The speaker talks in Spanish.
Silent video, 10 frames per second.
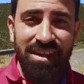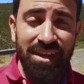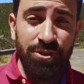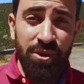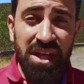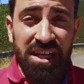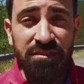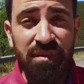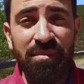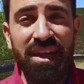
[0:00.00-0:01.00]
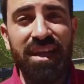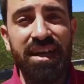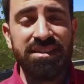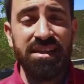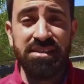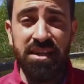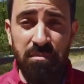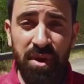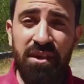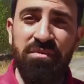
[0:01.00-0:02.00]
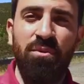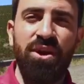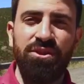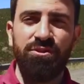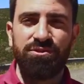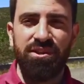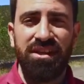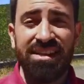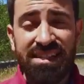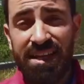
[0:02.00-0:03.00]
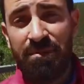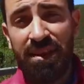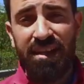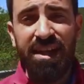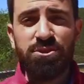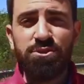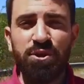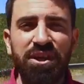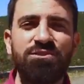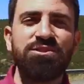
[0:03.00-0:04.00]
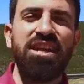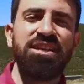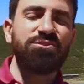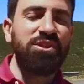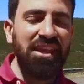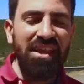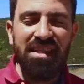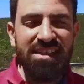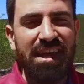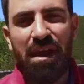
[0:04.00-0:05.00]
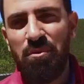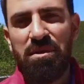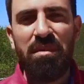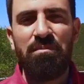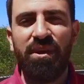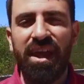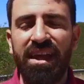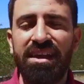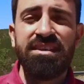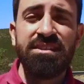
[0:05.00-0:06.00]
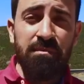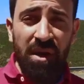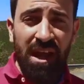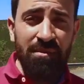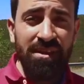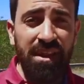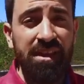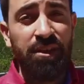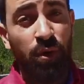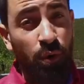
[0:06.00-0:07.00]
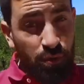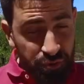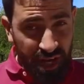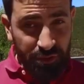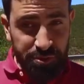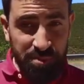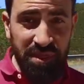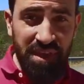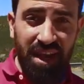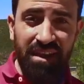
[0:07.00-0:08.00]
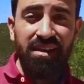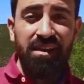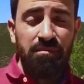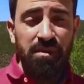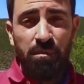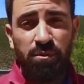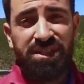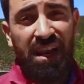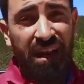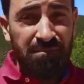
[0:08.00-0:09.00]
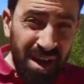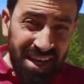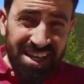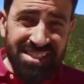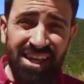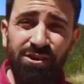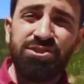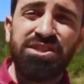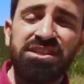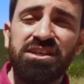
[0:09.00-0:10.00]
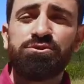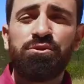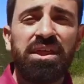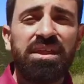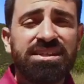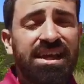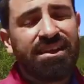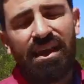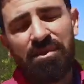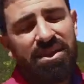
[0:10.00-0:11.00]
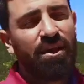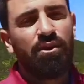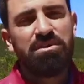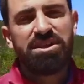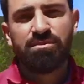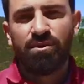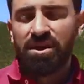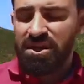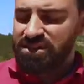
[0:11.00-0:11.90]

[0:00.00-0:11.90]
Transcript: En todas las familias siempre hay favoritos. Ya saben, esos ojitos derechos que nadie sabe muy bien por qué, siempre acaban teniendo un trato especial. Bien, pues en las marcas de coches sucede exactamente lo mismo.